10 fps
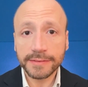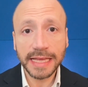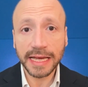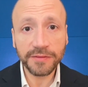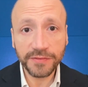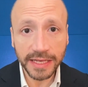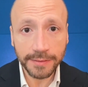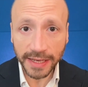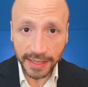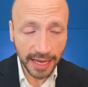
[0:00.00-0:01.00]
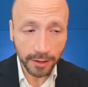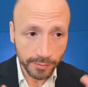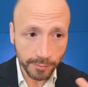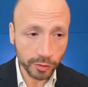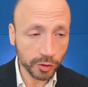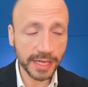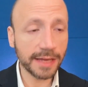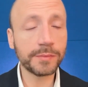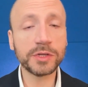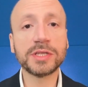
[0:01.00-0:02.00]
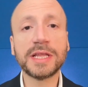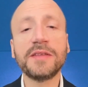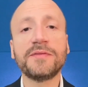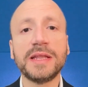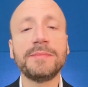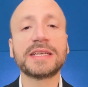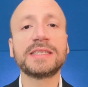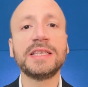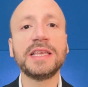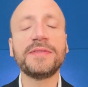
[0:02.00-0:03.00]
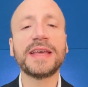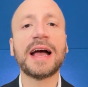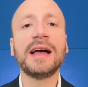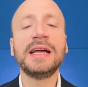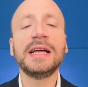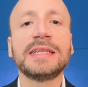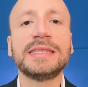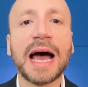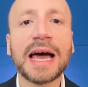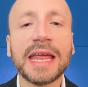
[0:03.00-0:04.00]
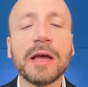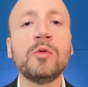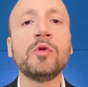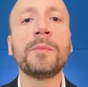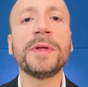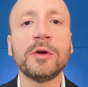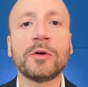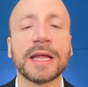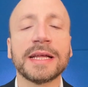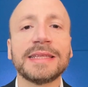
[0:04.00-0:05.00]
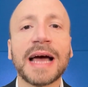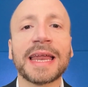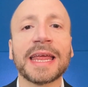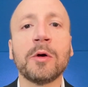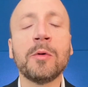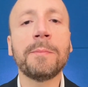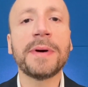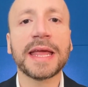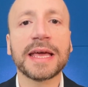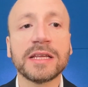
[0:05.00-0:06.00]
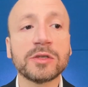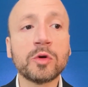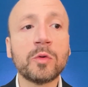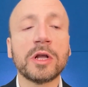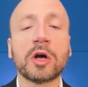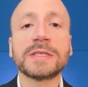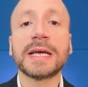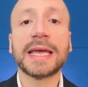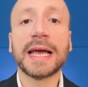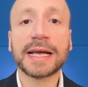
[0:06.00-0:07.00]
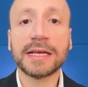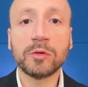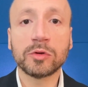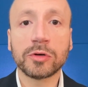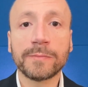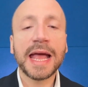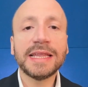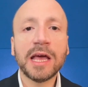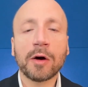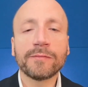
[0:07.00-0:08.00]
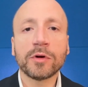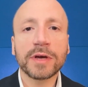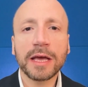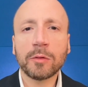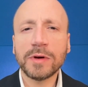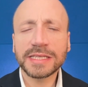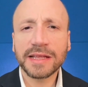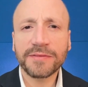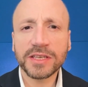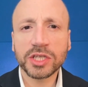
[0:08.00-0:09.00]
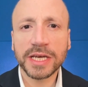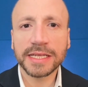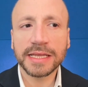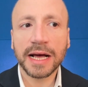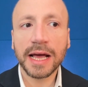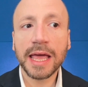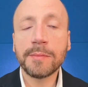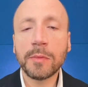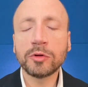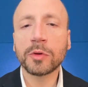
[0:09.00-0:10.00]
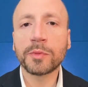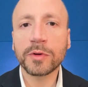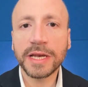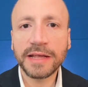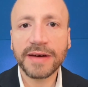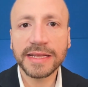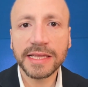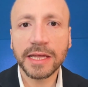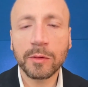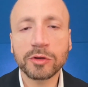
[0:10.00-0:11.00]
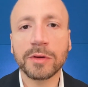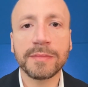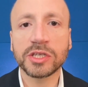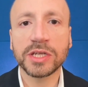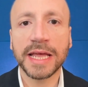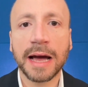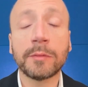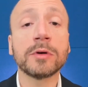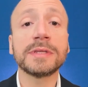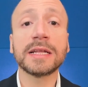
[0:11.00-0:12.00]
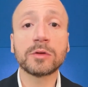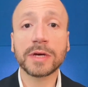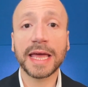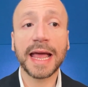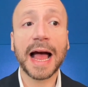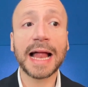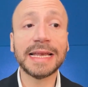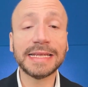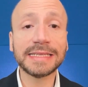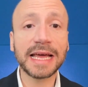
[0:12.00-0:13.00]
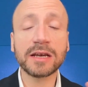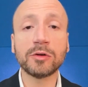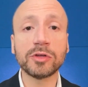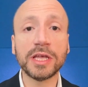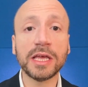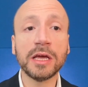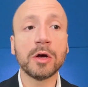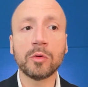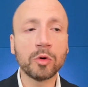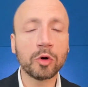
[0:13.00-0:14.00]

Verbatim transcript: dare feedback? Ecco, in modo semplice, dare feedback significa dare un'opinione, dare un parere su qualcosa che è accaduto. Ed è ovvio che questa faccenda è molto più rilevante di quanto immaginiamo, dato che all'interno di un